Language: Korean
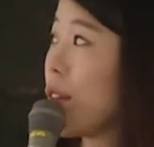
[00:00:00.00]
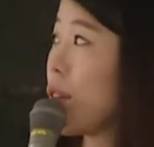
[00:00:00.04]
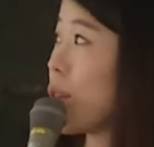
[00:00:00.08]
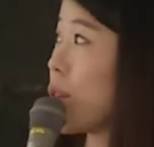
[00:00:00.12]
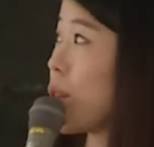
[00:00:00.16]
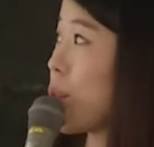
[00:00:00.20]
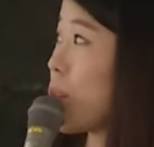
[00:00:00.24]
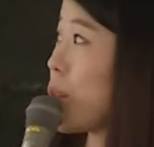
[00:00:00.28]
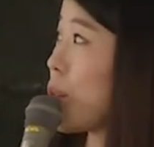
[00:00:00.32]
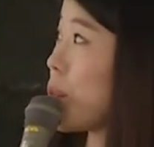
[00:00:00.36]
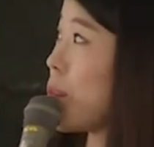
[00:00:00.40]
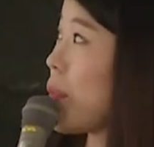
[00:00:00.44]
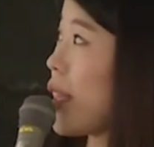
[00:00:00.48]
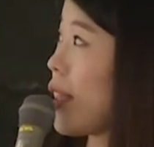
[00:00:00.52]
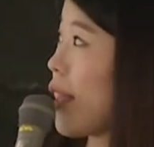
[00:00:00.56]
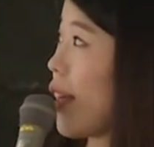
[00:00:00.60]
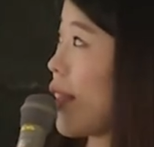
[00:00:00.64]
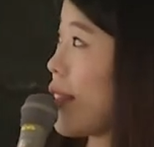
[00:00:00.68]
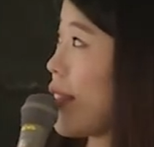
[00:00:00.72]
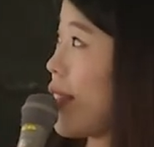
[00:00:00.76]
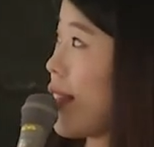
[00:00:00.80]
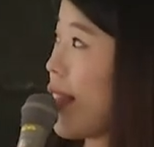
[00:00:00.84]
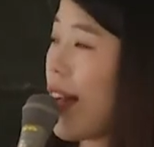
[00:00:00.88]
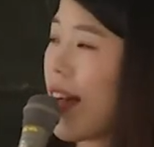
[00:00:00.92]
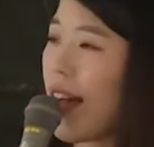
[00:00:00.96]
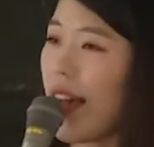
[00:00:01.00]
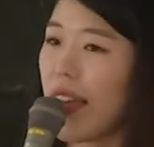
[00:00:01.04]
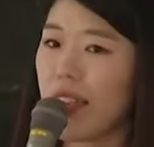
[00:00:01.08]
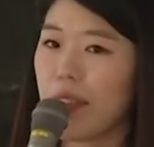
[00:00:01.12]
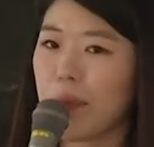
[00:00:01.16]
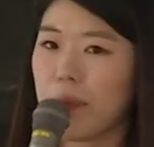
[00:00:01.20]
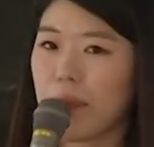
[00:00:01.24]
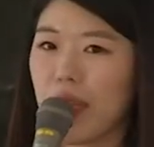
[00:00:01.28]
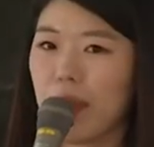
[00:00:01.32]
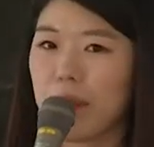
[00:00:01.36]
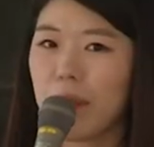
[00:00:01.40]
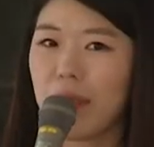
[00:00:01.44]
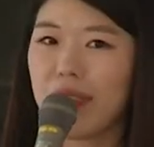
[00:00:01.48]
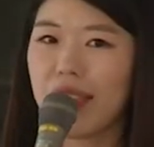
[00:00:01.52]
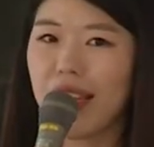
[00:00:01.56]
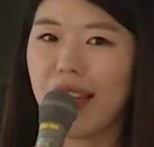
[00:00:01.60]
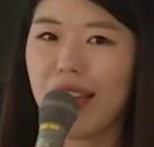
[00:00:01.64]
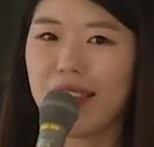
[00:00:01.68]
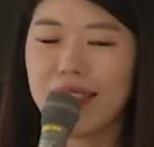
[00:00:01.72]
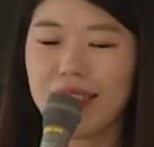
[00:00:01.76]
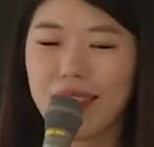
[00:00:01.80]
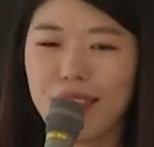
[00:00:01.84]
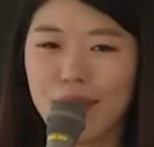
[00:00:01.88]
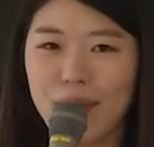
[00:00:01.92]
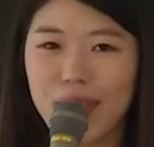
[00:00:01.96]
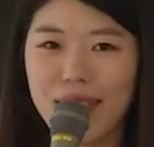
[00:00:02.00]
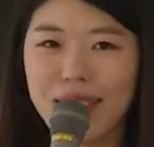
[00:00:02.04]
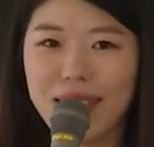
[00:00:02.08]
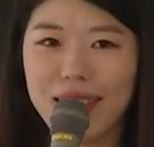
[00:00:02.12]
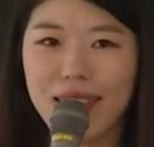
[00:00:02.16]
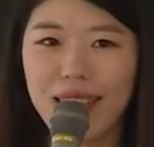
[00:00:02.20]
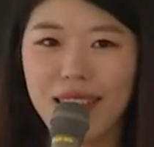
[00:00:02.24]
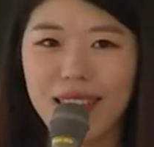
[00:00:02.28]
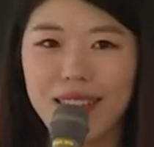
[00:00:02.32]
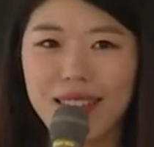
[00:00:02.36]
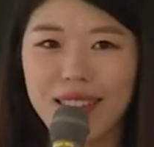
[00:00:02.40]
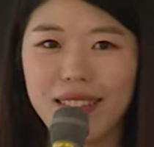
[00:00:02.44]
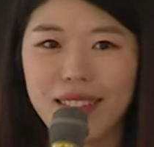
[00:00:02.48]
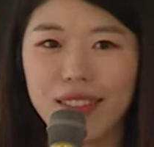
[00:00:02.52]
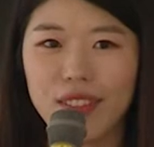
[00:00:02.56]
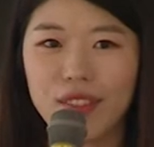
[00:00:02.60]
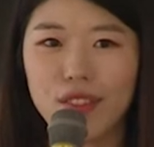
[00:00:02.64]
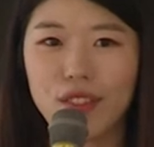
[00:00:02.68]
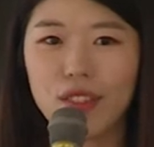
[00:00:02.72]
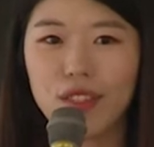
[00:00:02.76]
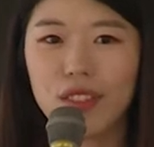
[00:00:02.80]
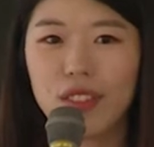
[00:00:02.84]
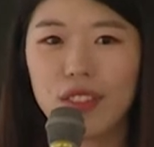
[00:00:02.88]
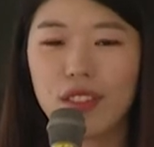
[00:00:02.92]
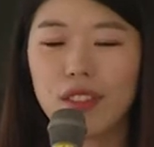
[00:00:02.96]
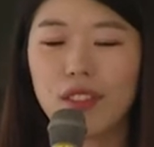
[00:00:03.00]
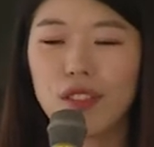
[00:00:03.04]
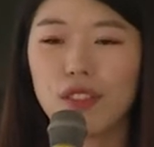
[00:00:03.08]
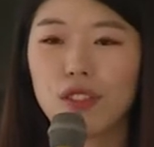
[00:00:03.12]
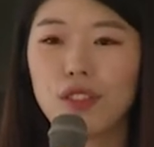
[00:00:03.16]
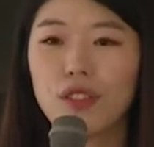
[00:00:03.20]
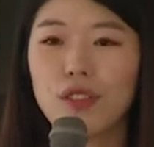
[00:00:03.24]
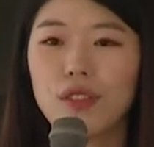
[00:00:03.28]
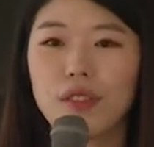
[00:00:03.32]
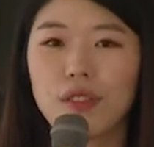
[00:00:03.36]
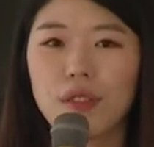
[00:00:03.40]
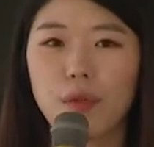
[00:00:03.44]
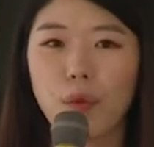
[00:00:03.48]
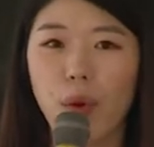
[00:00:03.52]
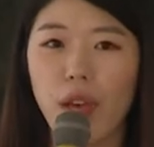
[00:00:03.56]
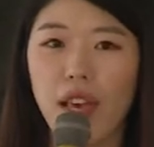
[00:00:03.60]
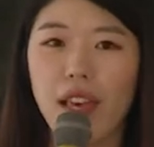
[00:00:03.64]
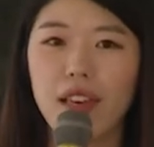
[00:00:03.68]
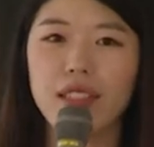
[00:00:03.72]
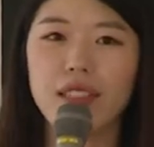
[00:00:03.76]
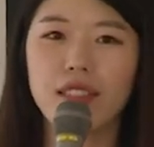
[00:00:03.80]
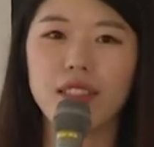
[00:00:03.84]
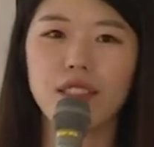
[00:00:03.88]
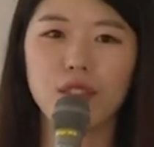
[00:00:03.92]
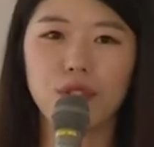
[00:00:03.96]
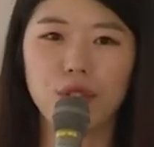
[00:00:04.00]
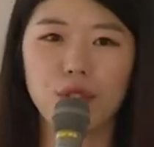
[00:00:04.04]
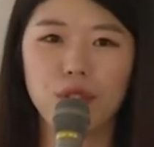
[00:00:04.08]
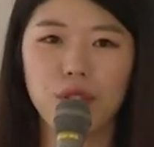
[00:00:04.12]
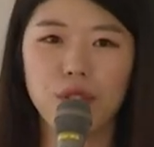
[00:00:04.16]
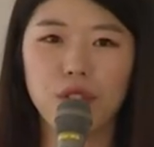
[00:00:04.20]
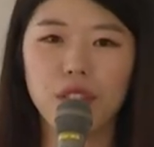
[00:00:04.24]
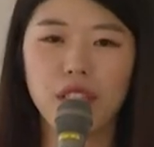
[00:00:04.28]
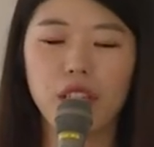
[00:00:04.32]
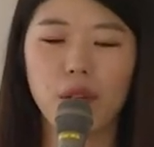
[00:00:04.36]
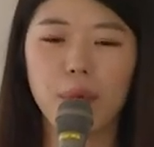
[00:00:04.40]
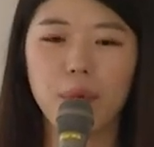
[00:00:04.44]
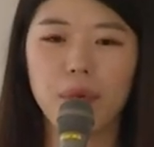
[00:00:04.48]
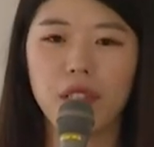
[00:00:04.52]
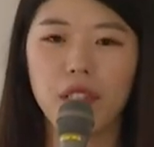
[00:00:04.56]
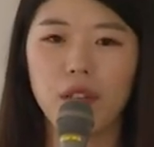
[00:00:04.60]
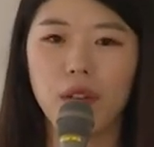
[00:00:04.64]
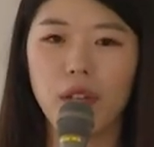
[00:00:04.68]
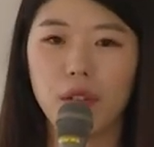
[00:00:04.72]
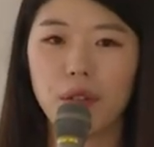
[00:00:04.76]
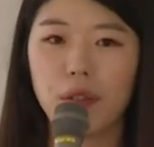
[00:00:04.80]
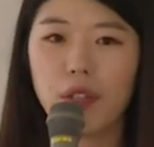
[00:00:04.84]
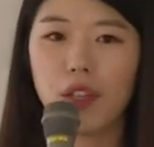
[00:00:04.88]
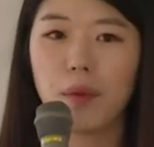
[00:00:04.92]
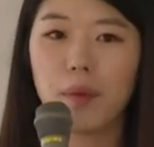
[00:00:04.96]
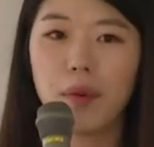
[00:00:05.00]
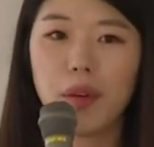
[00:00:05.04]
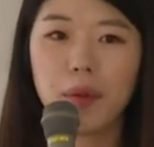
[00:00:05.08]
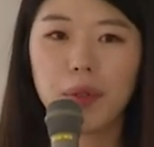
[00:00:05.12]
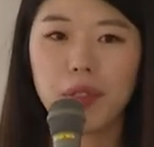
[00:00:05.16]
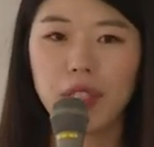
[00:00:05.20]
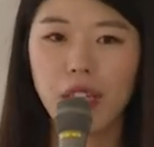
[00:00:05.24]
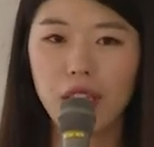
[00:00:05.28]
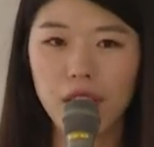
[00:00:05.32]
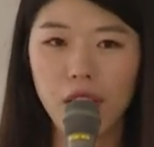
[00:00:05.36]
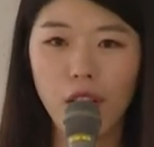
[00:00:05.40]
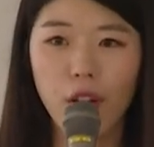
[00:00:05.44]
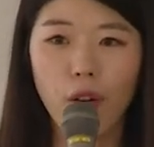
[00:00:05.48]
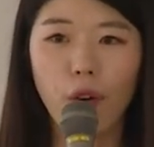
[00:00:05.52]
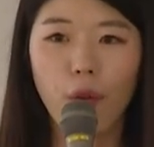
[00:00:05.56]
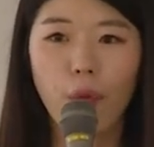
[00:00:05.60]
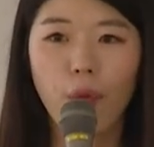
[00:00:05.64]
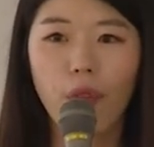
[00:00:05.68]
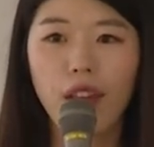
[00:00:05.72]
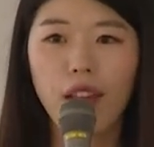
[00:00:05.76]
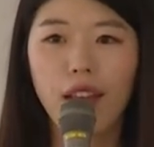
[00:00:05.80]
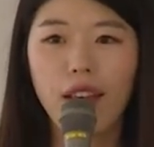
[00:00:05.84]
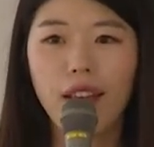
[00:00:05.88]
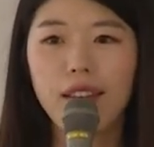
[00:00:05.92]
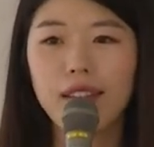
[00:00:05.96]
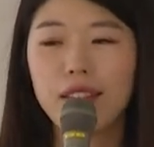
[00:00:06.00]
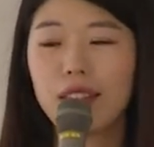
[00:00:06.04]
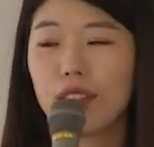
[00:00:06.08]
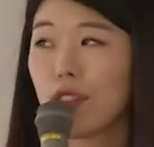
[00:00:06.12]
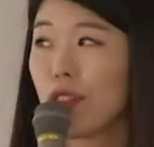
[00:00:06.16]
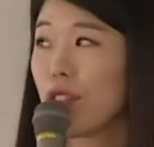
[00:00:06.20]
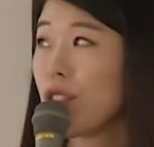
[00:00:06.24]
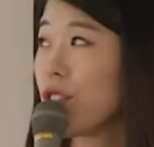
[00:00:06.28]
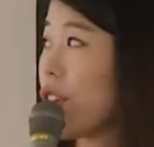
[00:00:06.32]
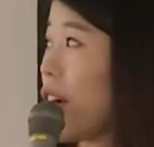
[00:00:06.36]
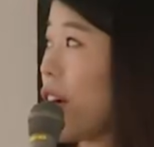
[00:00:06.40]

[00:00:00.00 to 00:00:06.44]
또 뿐만 아니라 IBM이나 지멘스 같은 국외의 유수 기업들과도 협업을 해서 신규